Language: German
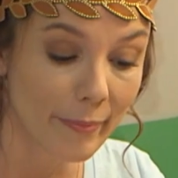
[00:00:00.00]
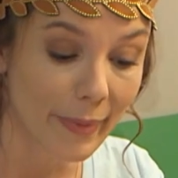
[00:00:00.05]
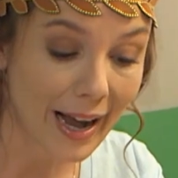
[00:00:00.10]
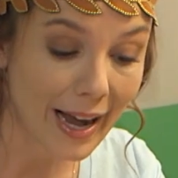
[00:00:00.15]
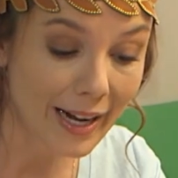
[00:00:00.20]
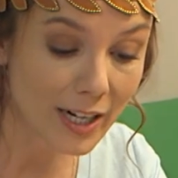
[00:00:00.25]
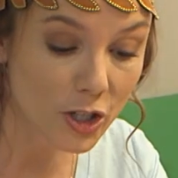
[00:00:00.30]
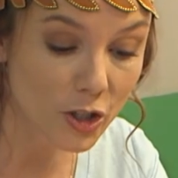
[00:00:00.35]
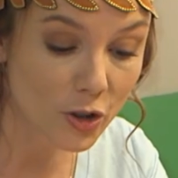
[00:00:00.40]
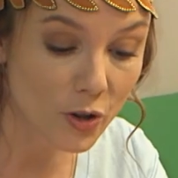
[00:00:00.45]

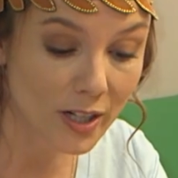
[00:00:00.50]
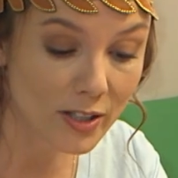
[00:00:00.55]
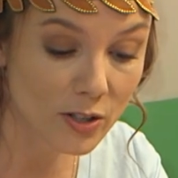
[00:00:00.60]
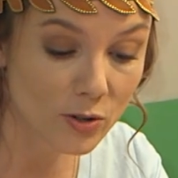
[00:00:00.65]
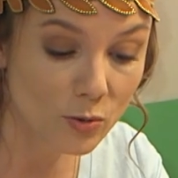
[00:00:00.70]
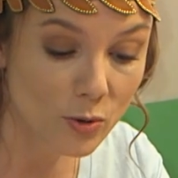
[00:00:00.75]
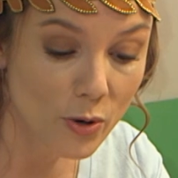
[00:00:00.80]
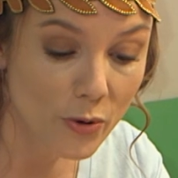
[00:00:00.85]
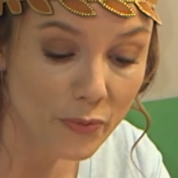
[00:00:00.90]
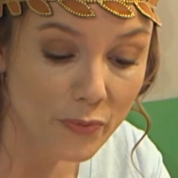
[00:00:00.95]

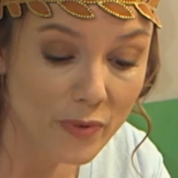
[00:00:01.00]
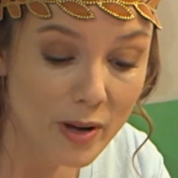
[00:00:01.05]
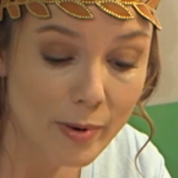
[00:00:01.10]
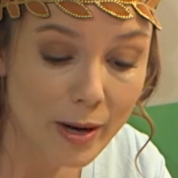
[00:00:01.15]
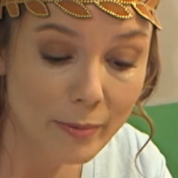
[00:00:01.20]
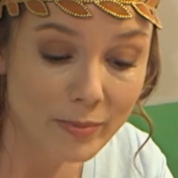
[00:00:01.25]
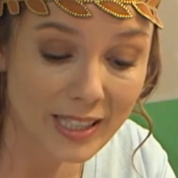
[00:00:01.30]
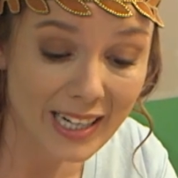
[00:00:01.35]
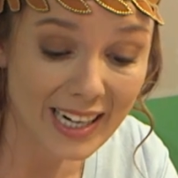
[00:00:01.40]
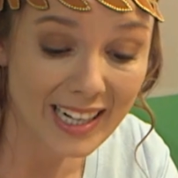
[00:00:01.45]
Badeshorts dürfen wir
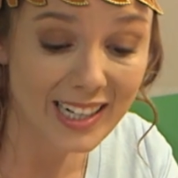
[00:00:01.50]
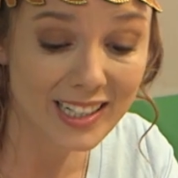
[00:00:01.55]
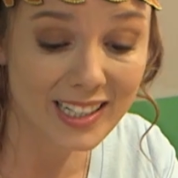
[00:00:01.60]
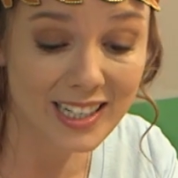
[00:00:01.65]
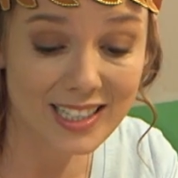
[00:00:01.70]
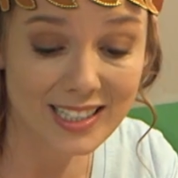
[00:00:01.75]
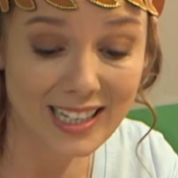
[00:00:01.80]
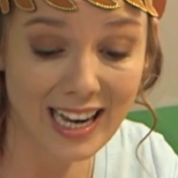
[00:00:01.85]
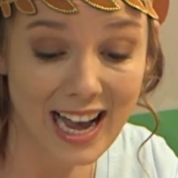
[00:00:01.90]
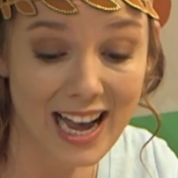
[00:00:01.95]
beim Training
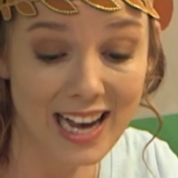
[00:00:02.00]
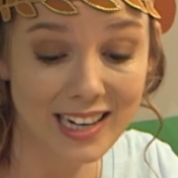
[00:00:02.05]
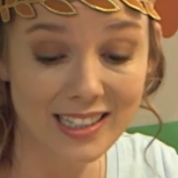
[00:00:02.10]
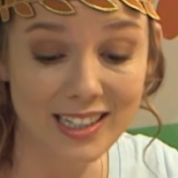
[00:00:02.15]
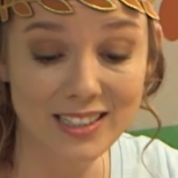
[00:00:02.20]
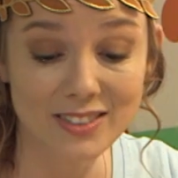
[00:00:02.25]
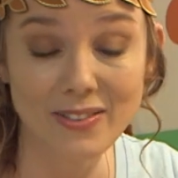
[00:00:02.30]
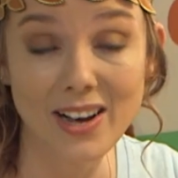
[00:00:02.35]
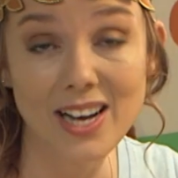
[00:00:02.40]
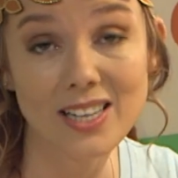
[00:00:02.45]
nicht tragen,
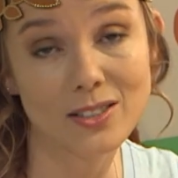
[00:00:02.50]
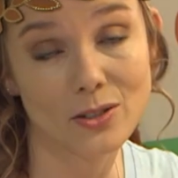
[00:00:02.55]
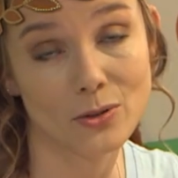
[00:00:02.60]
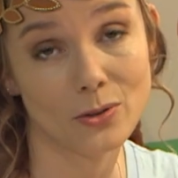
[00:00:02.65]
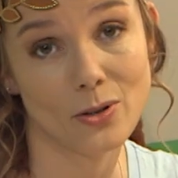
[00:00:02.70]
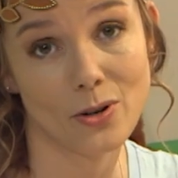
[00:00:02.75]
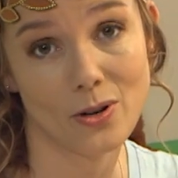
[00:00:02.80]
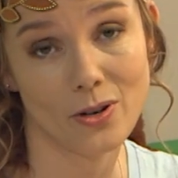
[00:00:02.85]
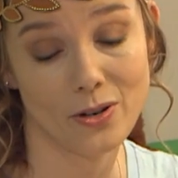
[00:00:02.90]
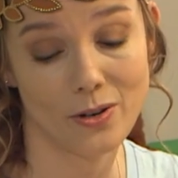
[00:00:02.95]
das weißt
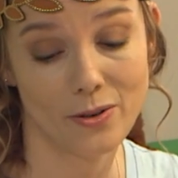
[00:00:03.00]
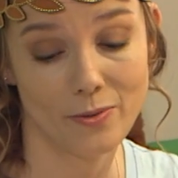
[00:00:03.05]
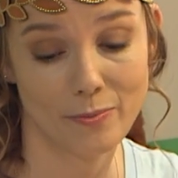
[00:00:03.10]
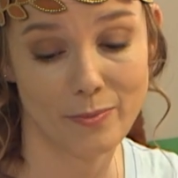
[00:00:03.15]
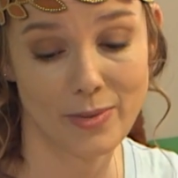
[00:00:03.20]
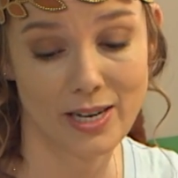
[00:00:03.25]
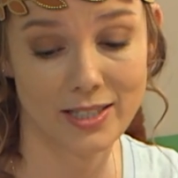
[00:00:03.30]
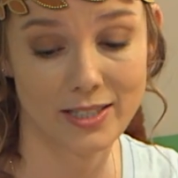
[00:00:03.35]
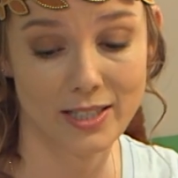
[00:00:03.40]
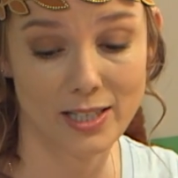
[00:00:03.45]
du doch,
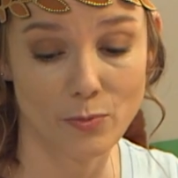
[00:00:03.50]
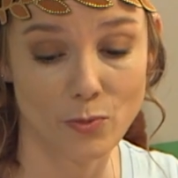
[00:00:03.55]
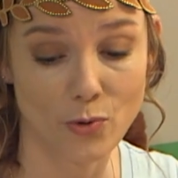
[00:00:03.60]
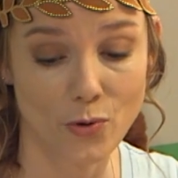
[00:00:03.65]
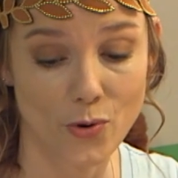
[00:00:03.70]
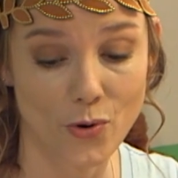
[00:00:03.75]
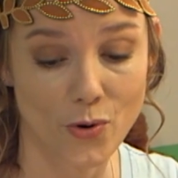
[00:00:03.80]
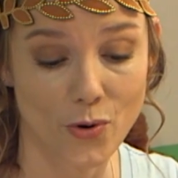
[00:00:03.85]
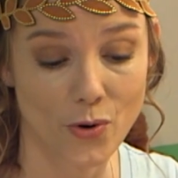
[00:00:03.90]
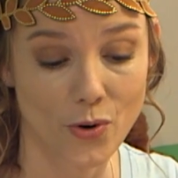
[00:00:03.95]
meint
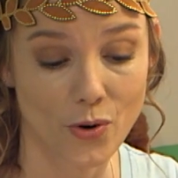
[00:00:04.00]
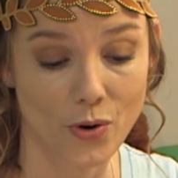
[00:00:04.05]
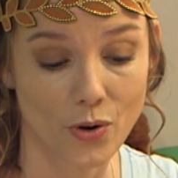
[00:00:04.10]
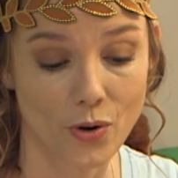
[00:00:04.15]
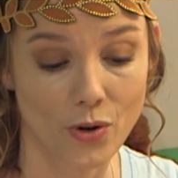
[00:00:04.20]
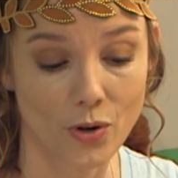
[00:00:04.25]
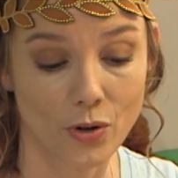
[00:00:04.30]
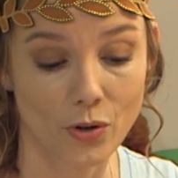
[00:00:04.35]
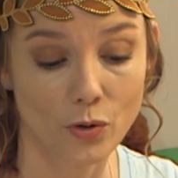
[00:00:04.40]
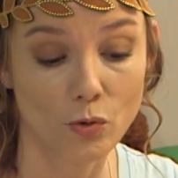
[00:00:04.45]
Timo.
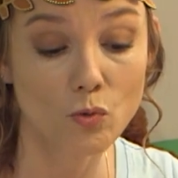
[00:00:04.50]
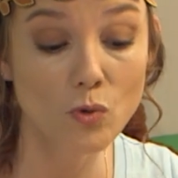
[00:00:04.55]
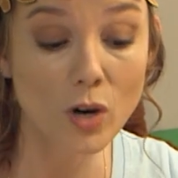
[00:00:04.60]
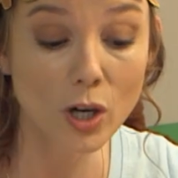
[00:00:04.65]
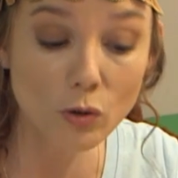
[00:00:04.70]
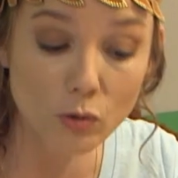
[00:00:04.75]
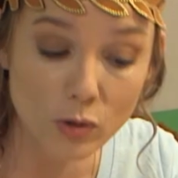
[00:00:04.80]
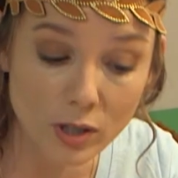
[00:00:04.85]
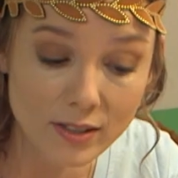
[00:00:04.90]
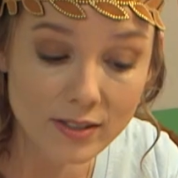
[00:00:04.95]

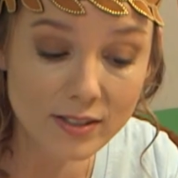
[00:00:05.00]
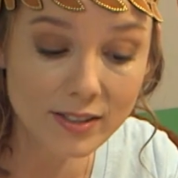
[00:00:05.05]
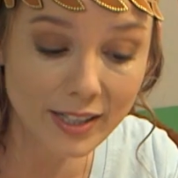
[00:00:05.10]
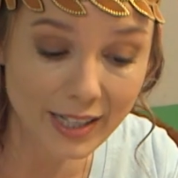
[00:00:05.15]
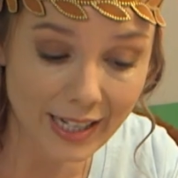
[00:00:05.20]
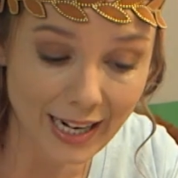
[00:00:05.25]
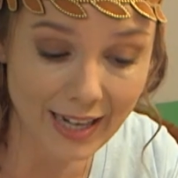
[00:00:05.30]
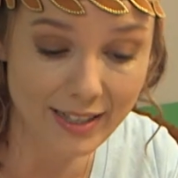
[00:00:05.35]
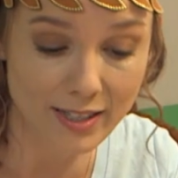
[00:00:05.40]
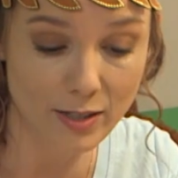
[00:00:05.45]
Nur
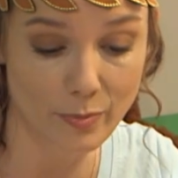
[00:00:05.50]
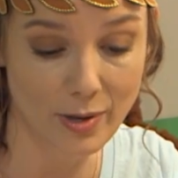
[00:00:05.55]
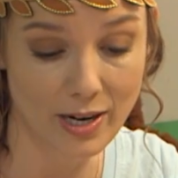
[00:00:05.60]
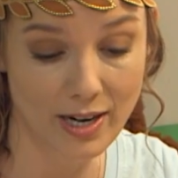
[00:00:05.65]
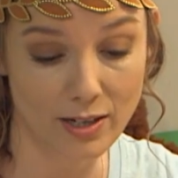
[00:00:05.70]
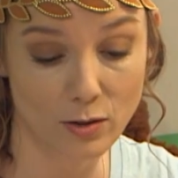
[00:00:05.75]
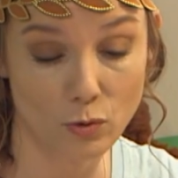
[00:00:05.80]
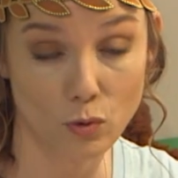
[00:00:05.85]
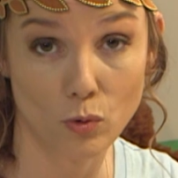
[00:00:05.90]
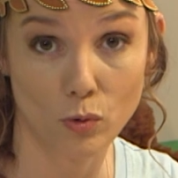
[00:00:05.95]
kurze, glatte
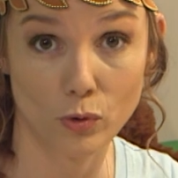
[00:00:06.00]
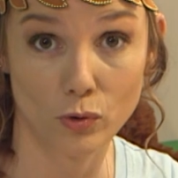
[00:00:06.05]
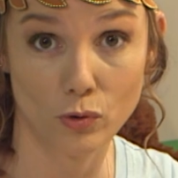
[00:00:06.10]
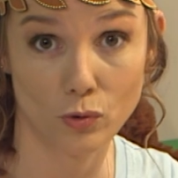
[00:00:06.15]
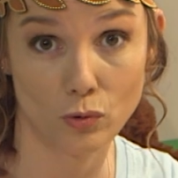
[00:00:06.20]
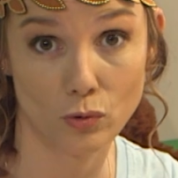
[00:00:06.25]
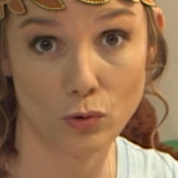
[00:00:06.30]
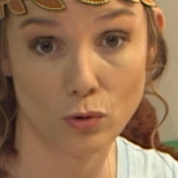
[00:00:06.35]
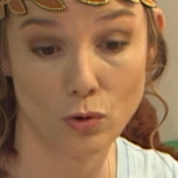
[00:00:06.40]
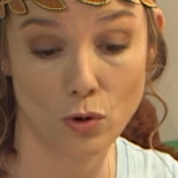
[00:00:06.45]

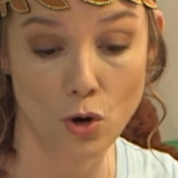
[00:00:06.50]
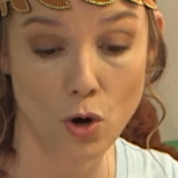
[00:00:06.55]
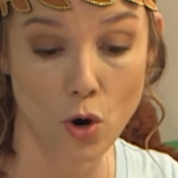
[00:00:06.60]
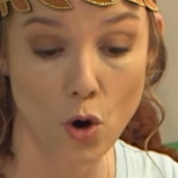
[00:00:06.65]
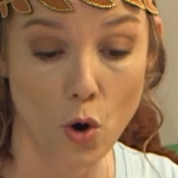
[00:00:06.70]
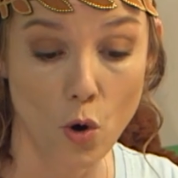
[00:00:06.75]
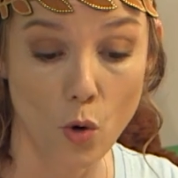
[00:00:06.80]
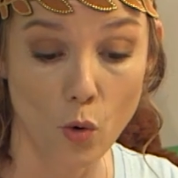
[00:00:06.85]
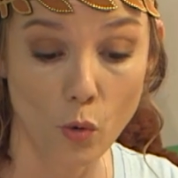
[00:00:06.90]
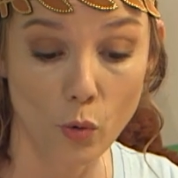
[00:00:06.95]
Badehosen.
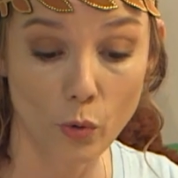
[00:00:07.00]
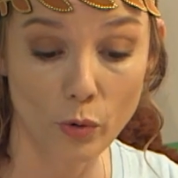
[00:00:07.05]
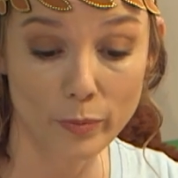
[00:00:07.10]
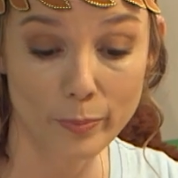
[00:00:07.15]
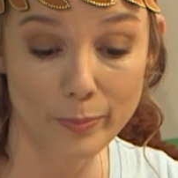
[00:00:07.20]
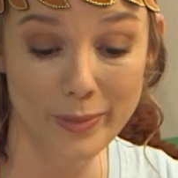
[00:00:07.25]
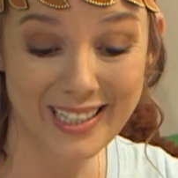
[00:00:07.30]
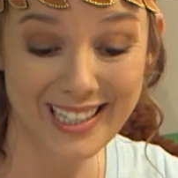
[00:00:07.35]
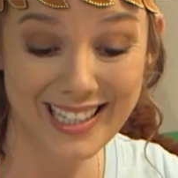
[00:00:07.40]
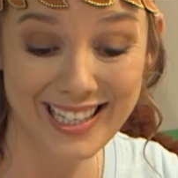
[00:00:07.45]

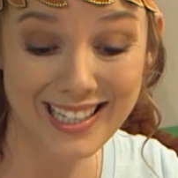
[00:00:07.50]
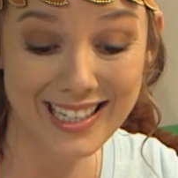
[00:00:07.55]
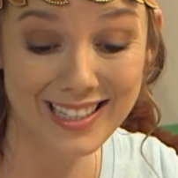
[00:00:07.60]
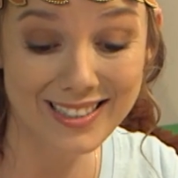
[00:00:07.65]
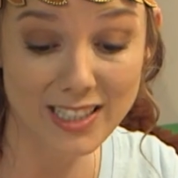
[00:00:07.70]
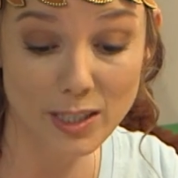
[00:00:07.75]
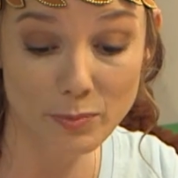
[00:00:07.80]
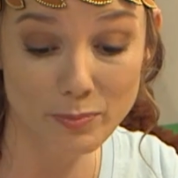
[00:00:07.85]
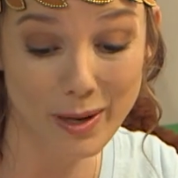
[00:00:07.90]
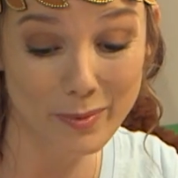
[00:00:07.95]
Und
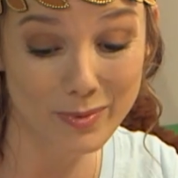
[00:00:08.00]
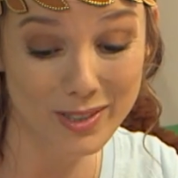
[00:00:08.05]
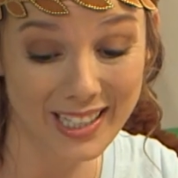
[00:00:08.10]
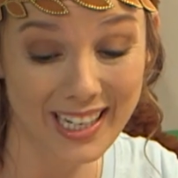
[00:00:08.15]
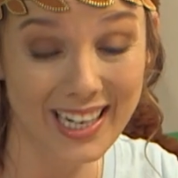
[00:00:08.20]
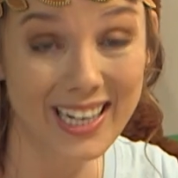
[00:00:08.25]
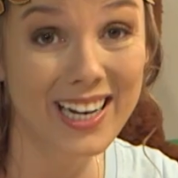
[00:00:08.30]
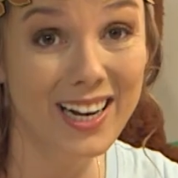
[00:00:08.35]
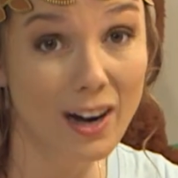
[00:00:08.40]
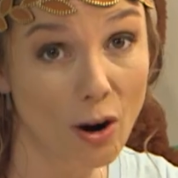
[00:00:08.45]
Bikinis sind beim
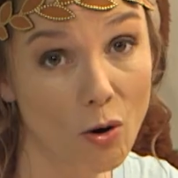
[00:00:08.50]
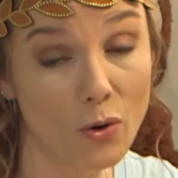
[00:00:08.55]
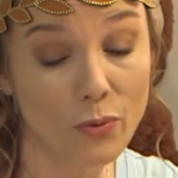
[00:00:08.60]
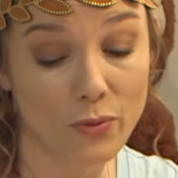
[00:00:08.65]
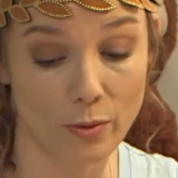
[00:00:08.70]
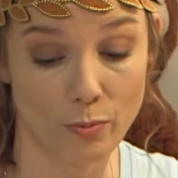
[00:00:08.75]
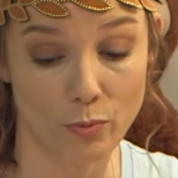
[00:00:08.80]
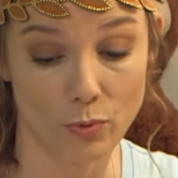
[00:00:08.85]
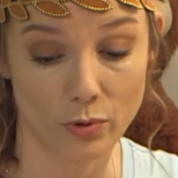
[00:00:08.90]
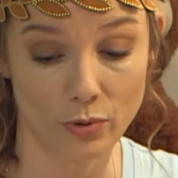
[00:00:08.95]
Training auch
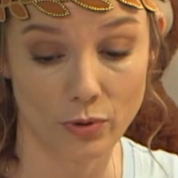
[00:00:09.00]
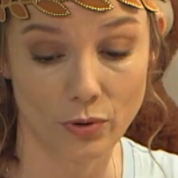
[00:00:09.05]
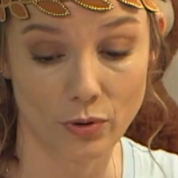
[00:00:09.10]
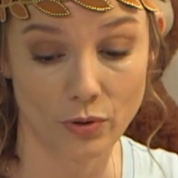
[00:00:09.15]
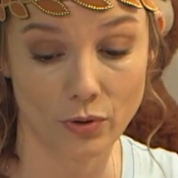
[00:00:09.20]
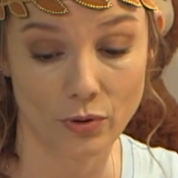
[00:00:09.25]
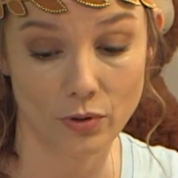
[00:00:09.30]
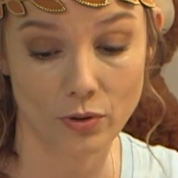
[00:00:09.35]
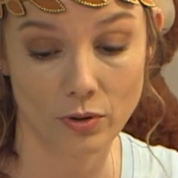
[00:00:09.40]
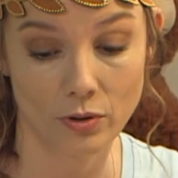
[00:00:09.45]

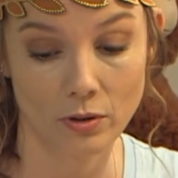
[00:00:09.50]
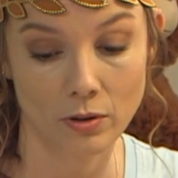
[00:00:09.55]
verboten.